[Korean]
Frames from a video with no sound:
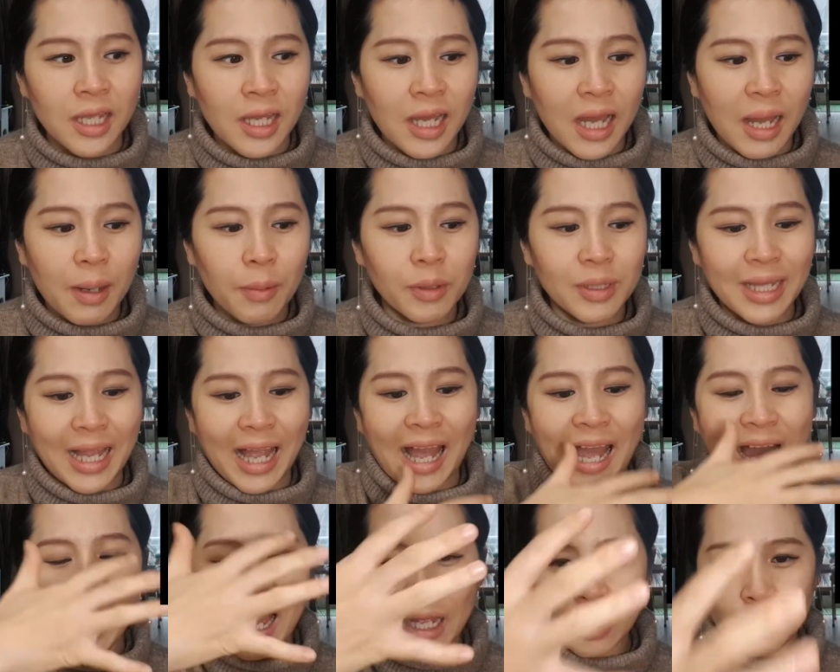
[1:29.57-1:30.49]
한번
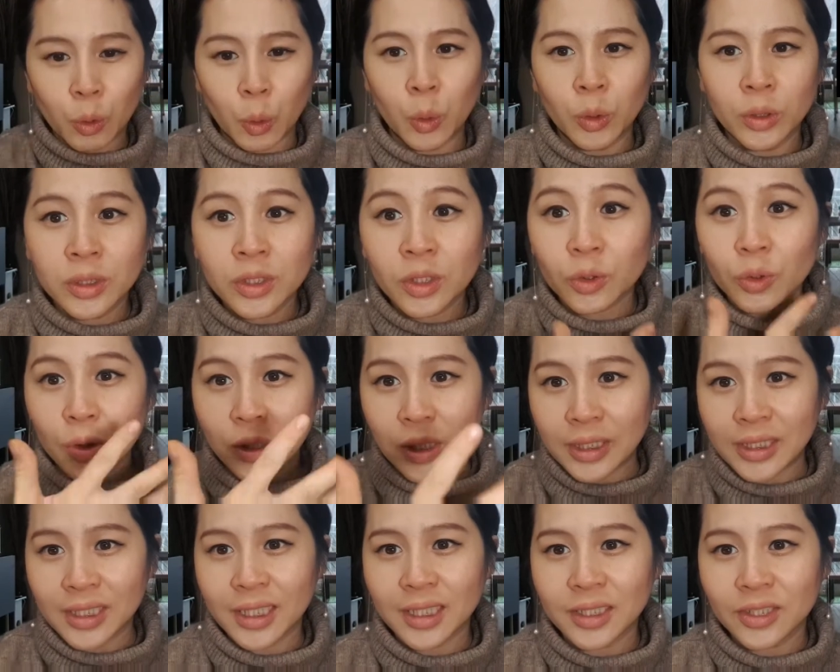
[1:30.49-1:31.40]
다 도는 것도
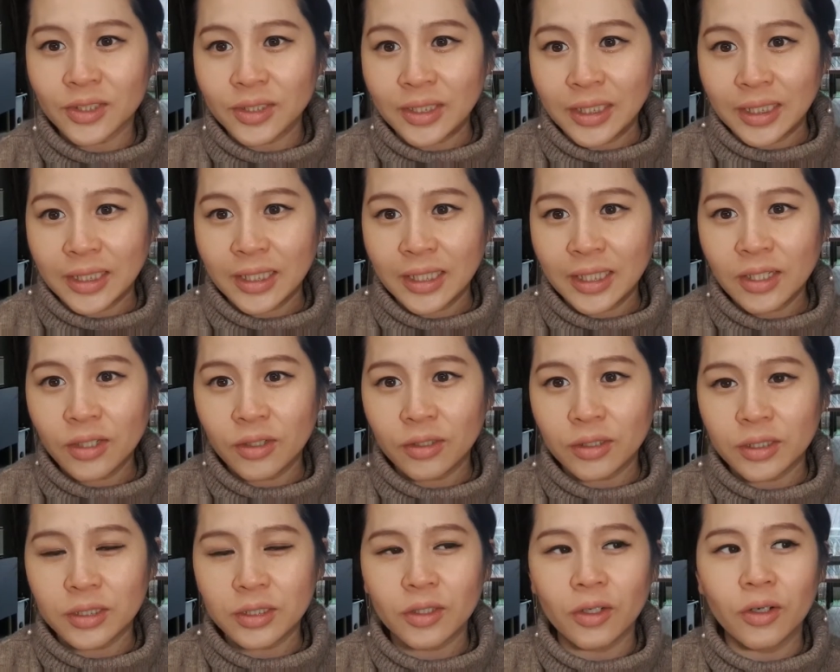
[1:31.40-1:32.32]
괜찮은 거잖아요
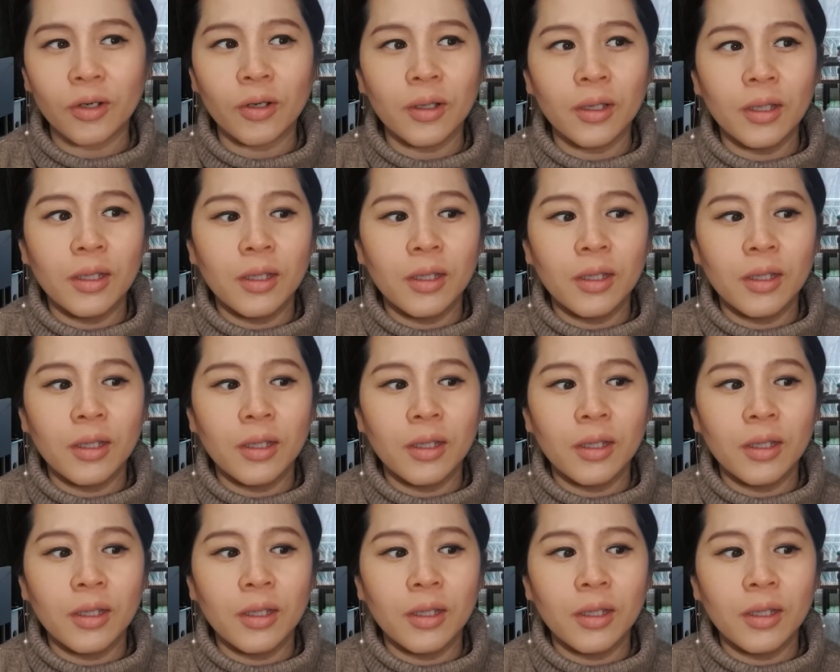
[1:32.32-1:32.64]
그래서